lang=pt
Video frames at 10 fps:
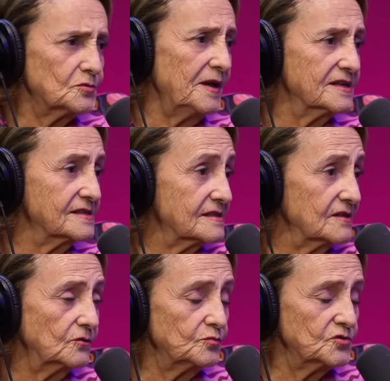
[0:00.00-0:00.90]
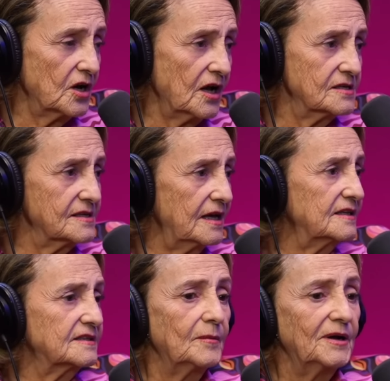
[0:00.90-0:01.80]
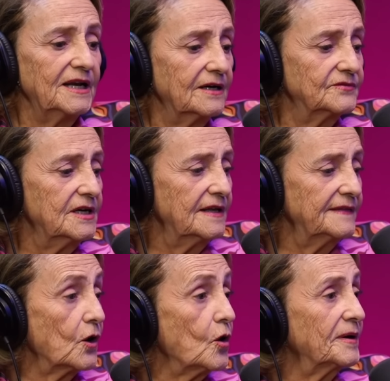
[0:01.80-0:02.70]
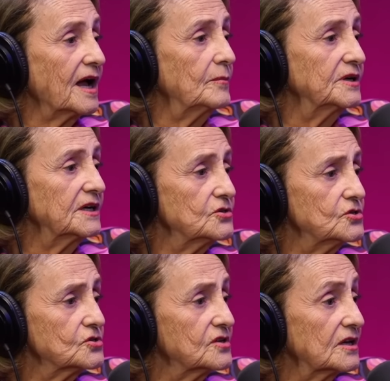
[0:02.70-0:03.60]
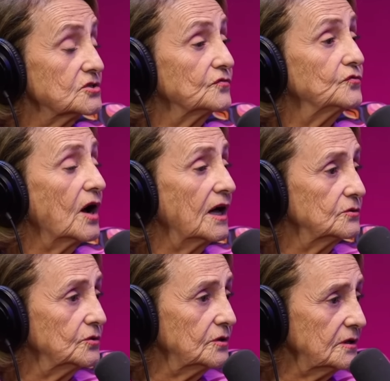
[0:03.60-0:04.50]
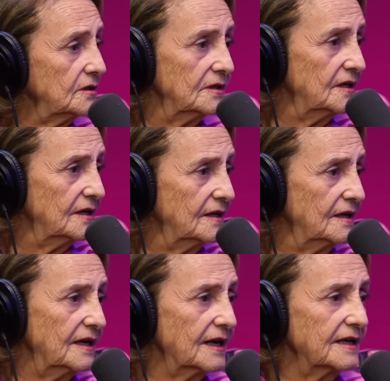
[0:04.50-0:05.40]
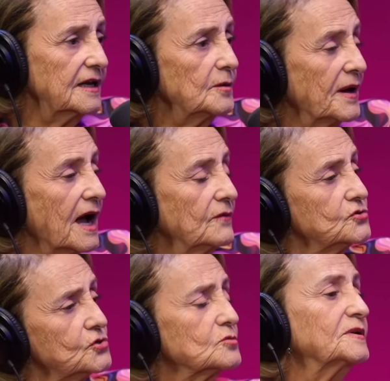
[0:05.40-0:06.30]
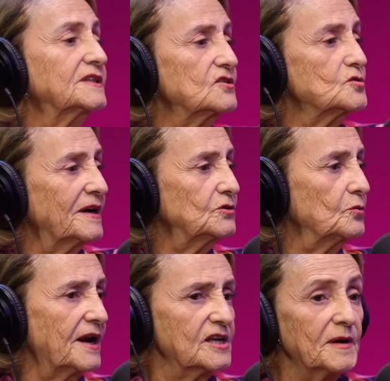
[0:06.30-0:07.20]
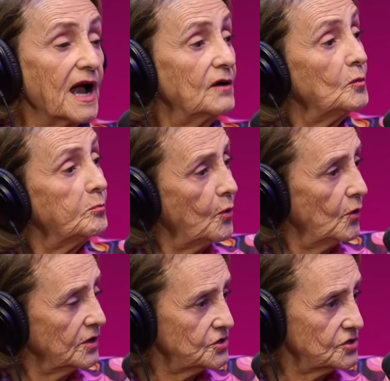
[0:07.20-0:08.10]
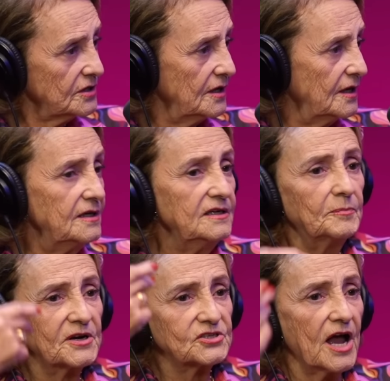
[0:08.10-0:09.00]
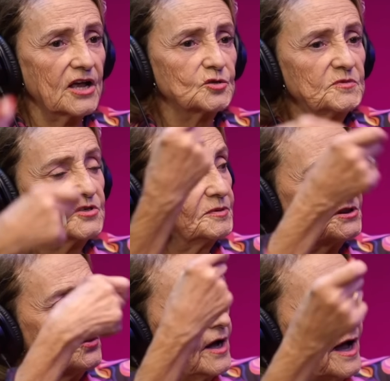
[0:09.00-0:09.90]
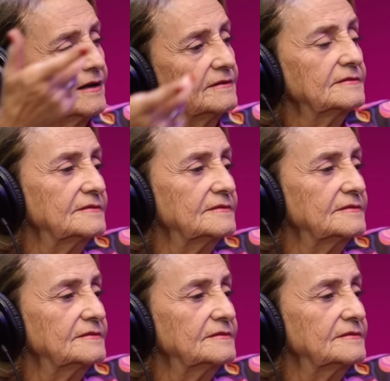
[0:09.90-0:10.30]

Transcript: despesas, senão não podia casar. Ele trabalhava na Copacabana Discos, era divulgador. Tu... Era que ele pegava o disco, botava debaixo do braço, pegava o bonde e ia para as rádios pedir para tocar.